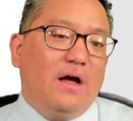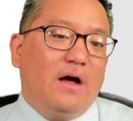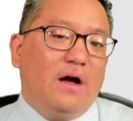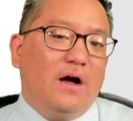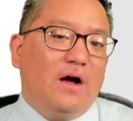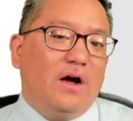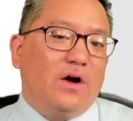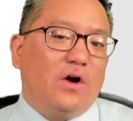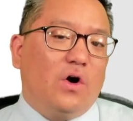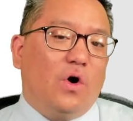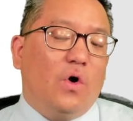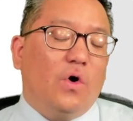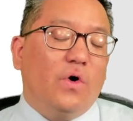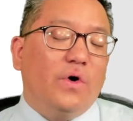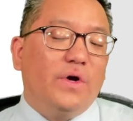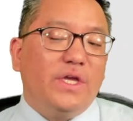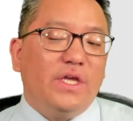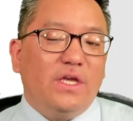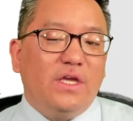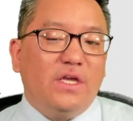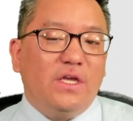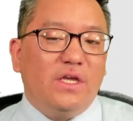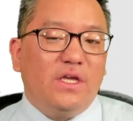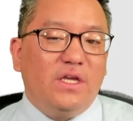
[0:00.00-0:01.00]
아,
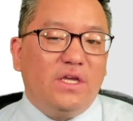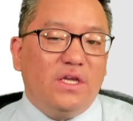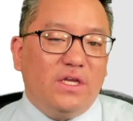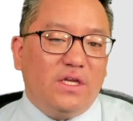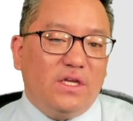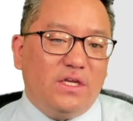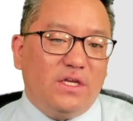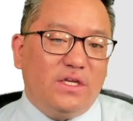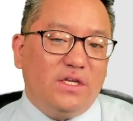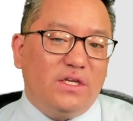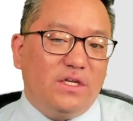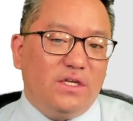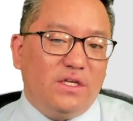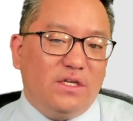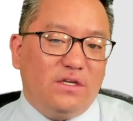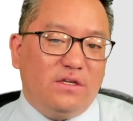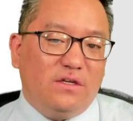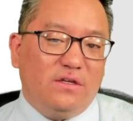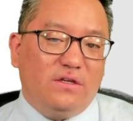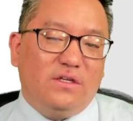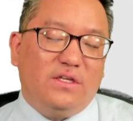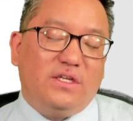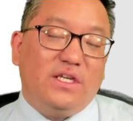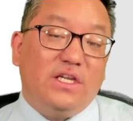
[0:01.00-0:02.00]
거의
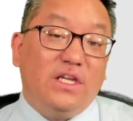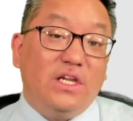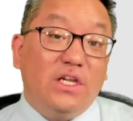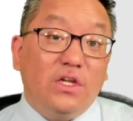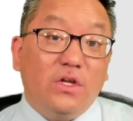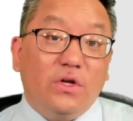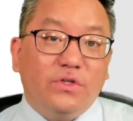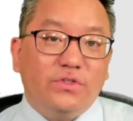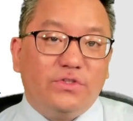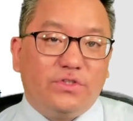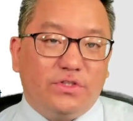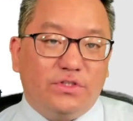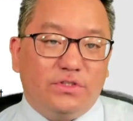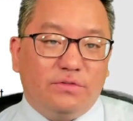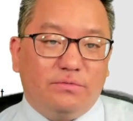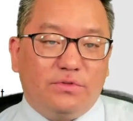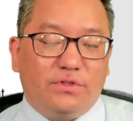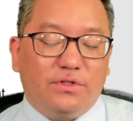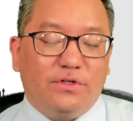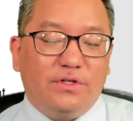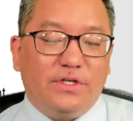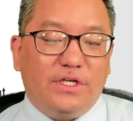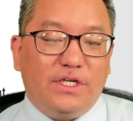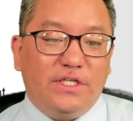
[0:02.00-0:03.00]
1년
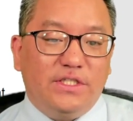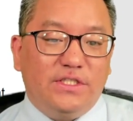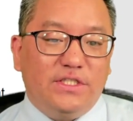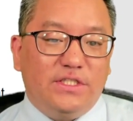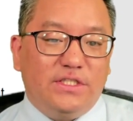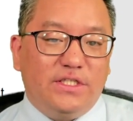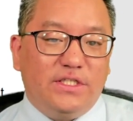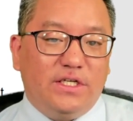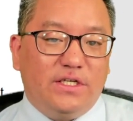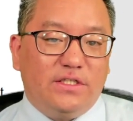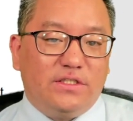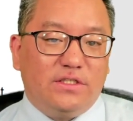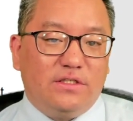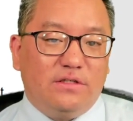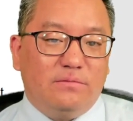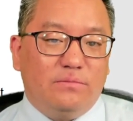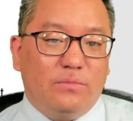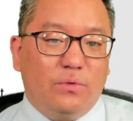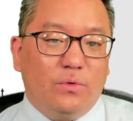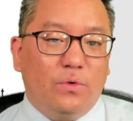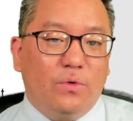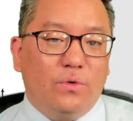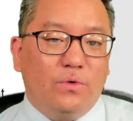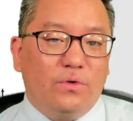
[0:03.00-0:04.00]
전서부터 EDD에서
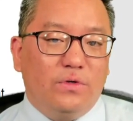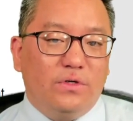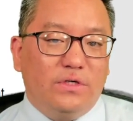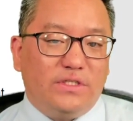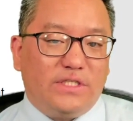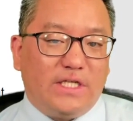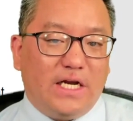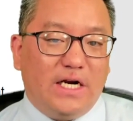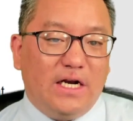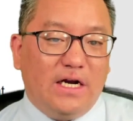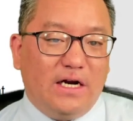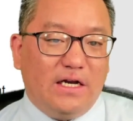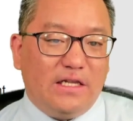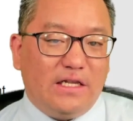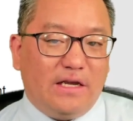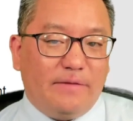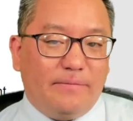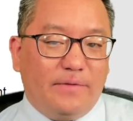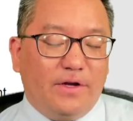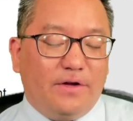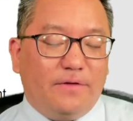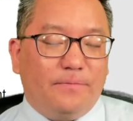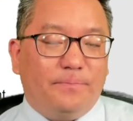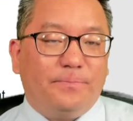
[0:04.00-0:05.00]
뭐를
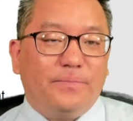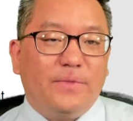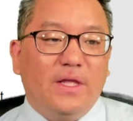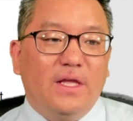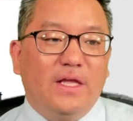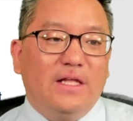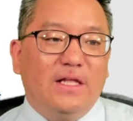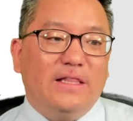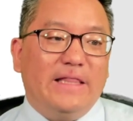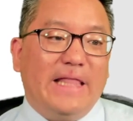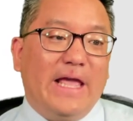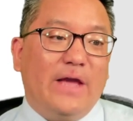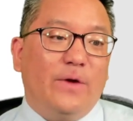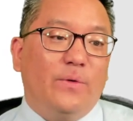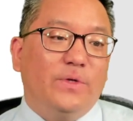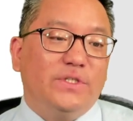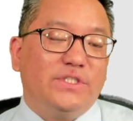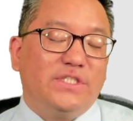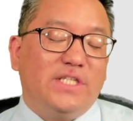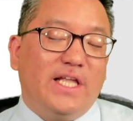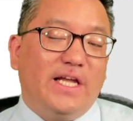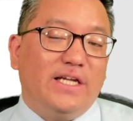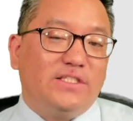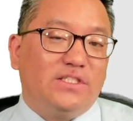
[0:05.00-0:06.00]
자랑하냐면
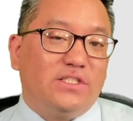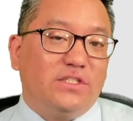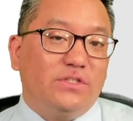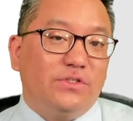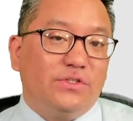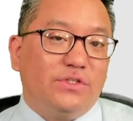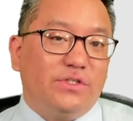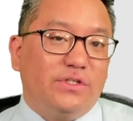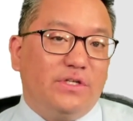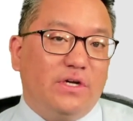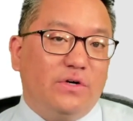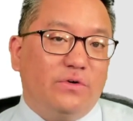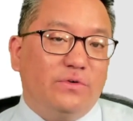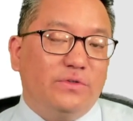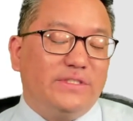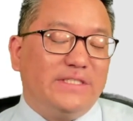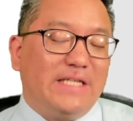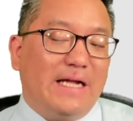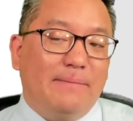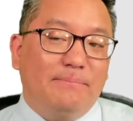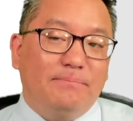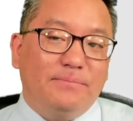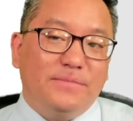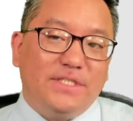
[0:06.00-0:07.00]
Language Line Solution이라고
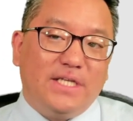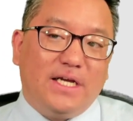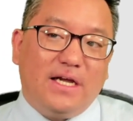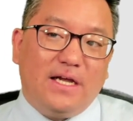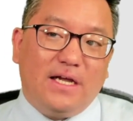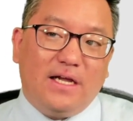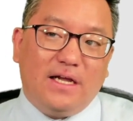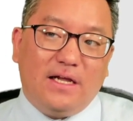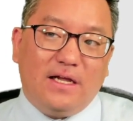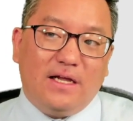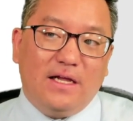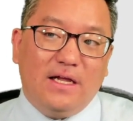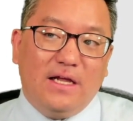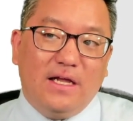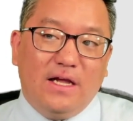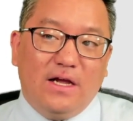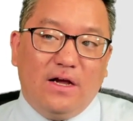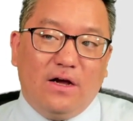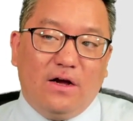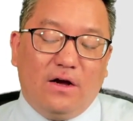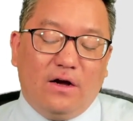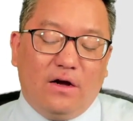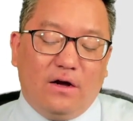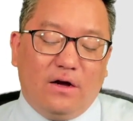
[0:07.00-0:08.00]
3자
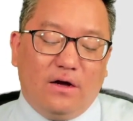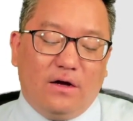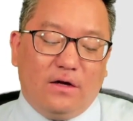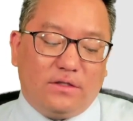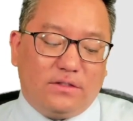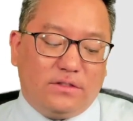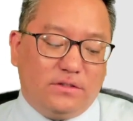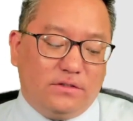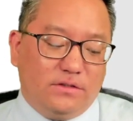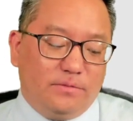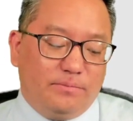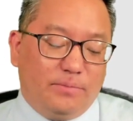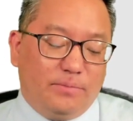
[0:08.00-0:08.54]
어, 그